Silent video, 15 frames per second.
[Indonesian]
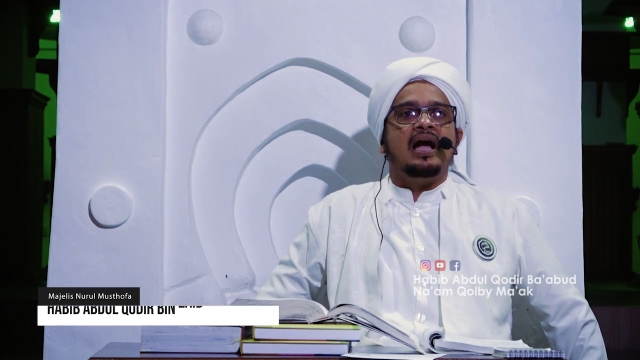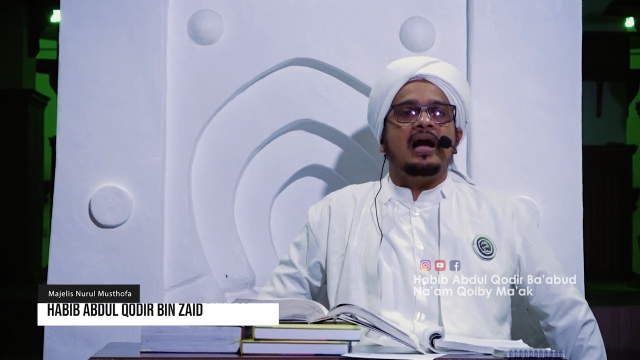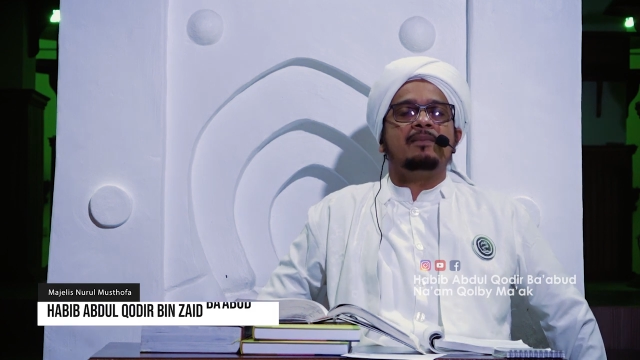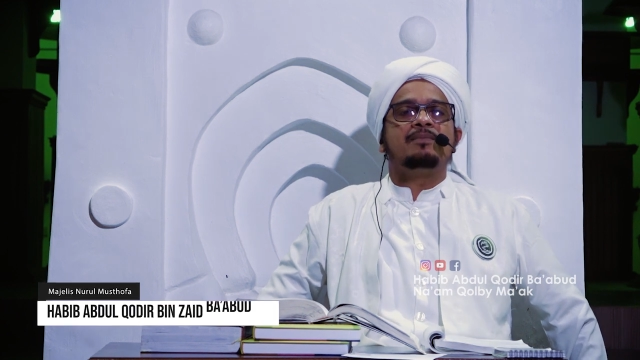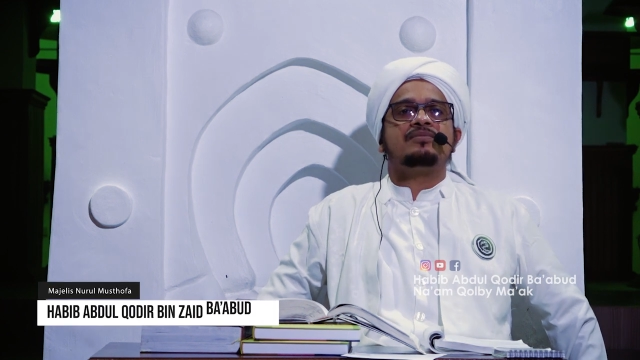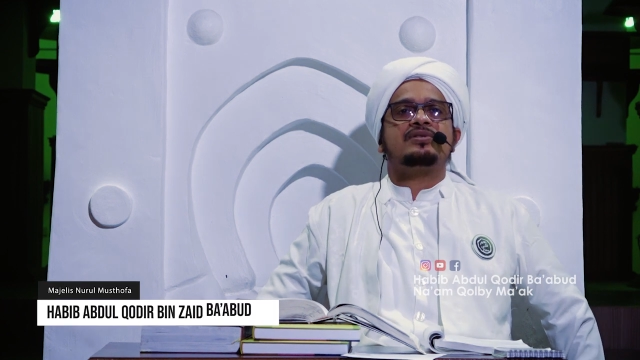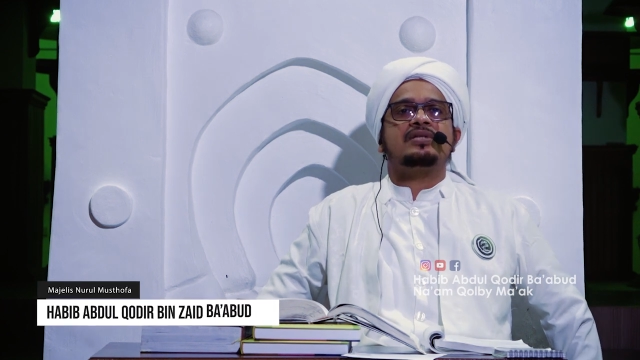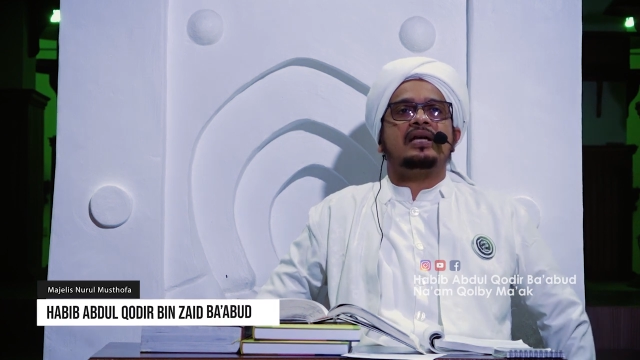
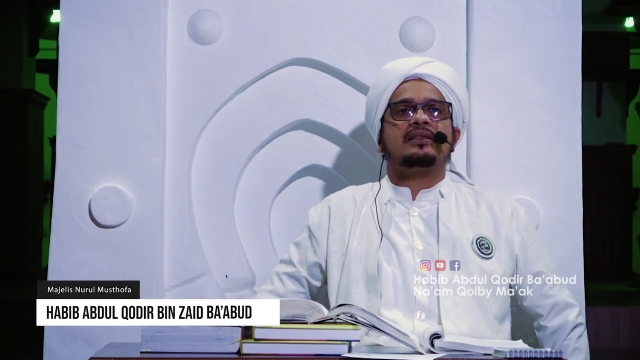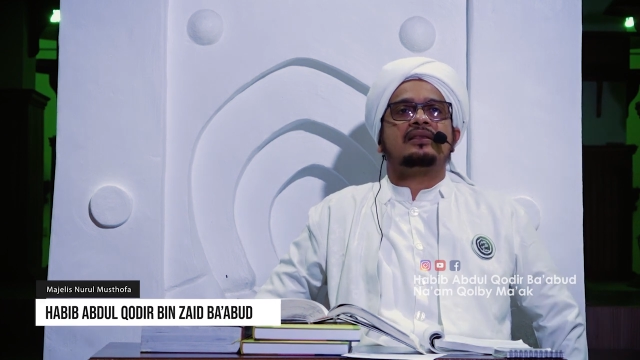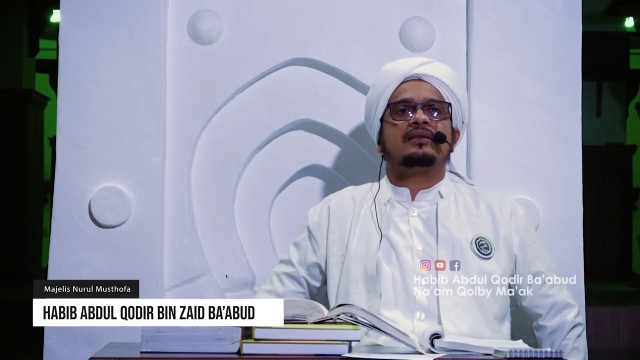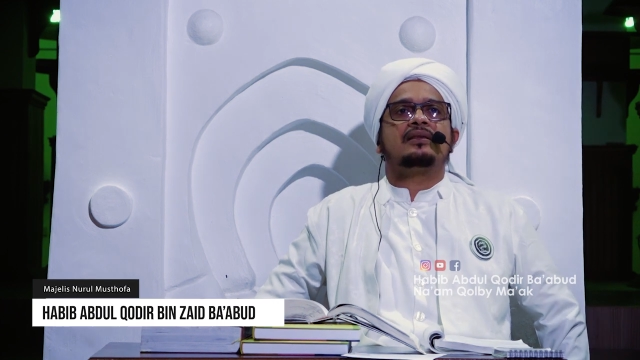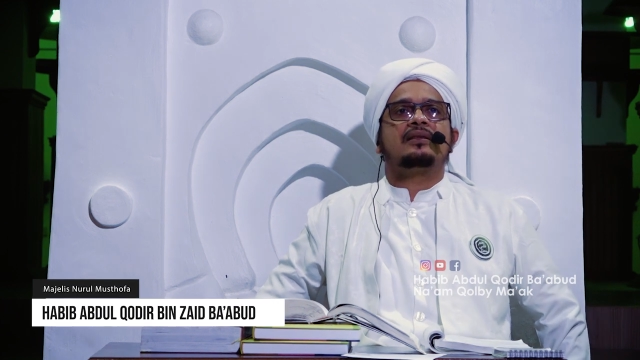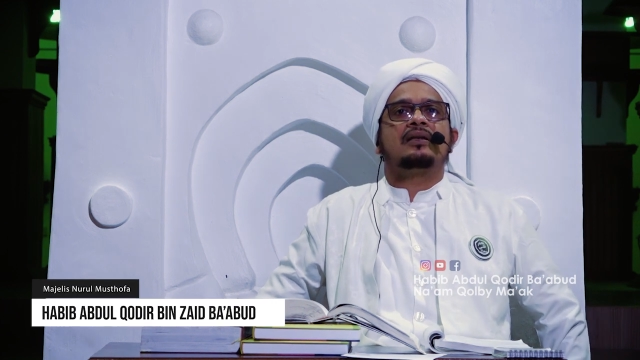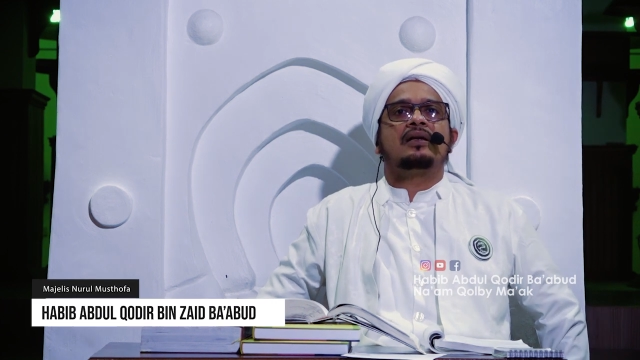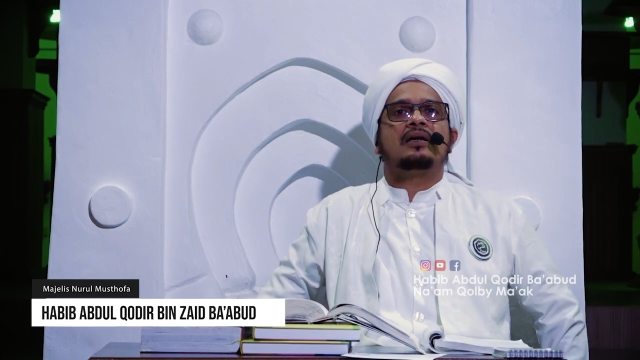amsat
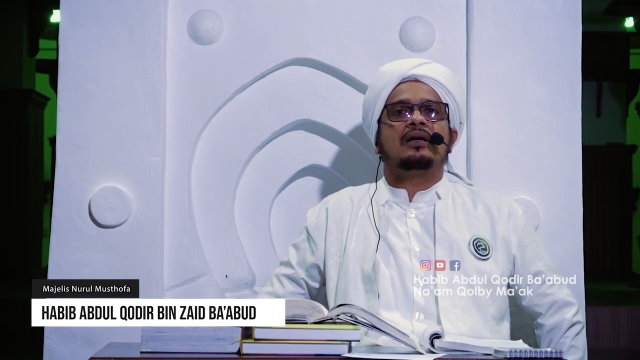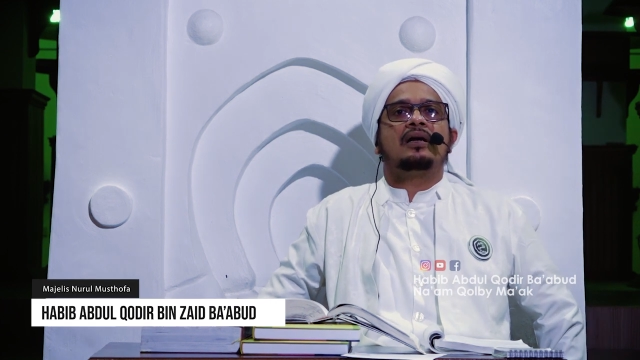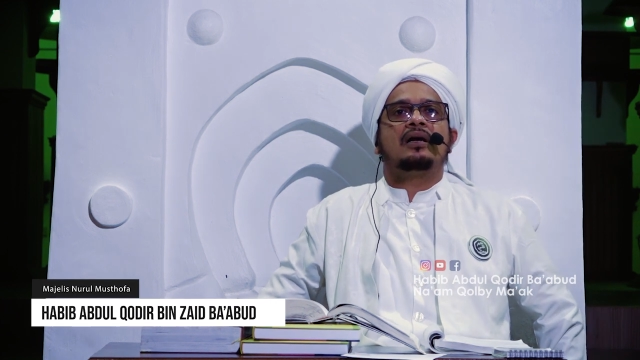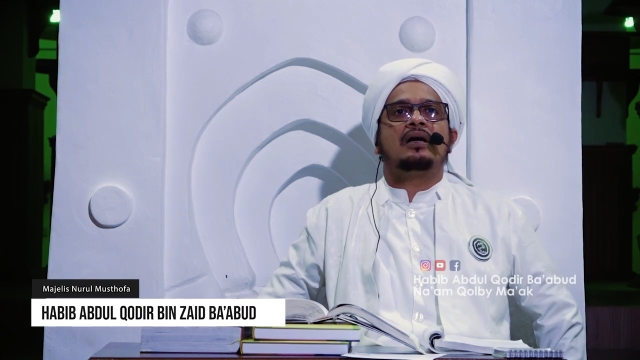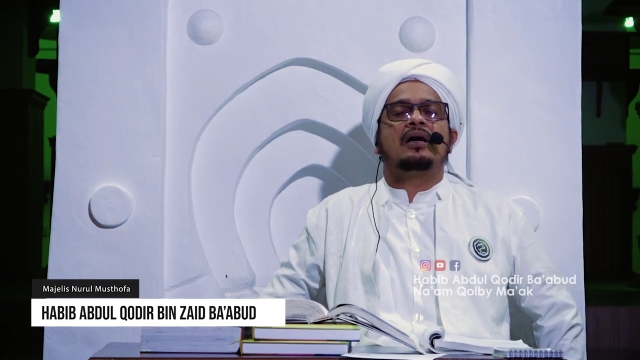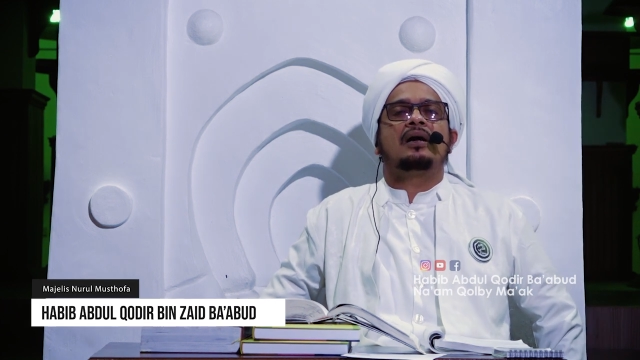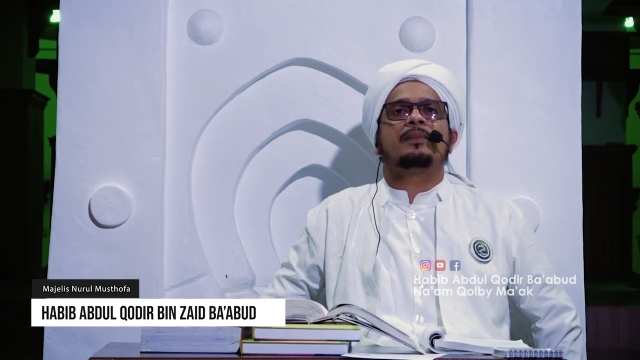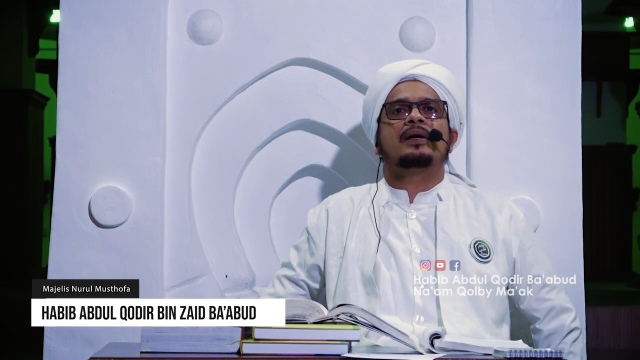
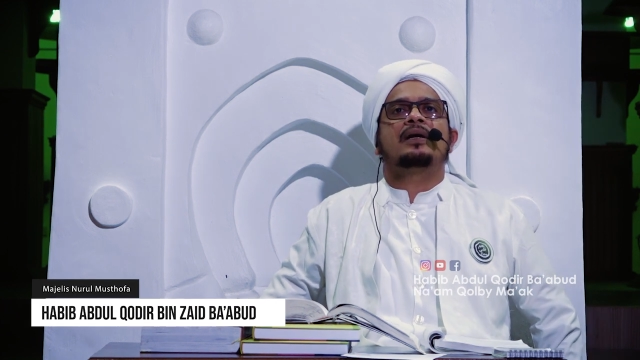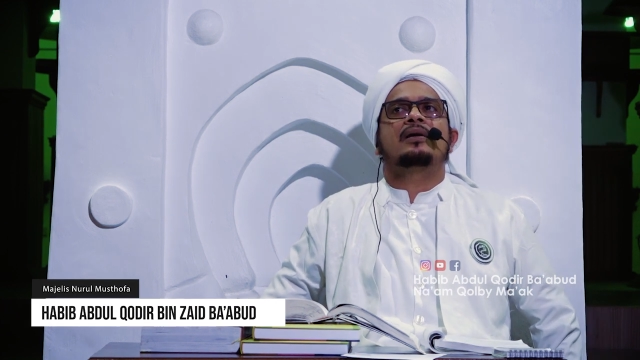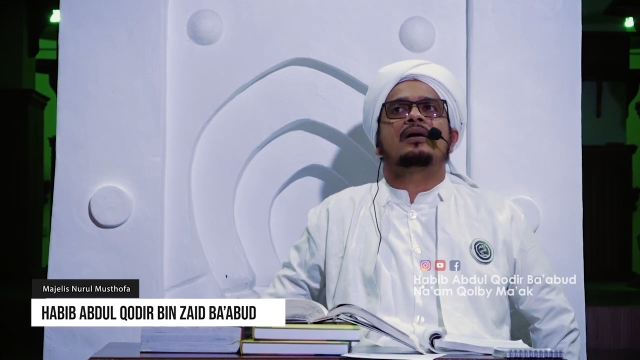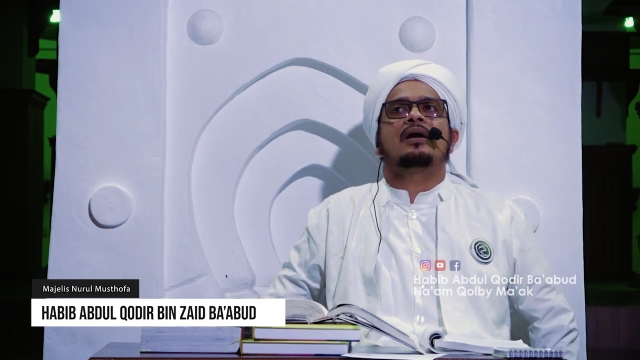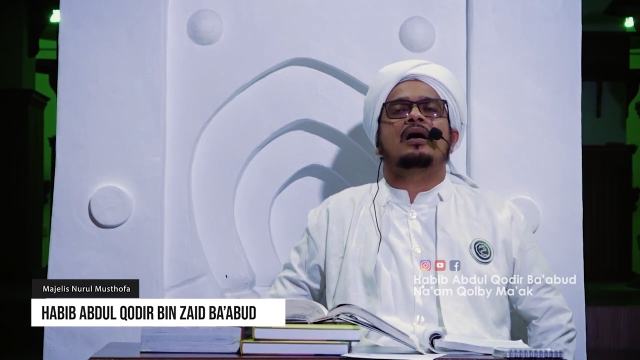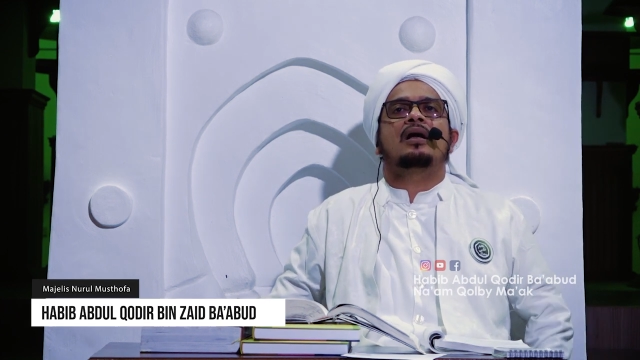apa uh,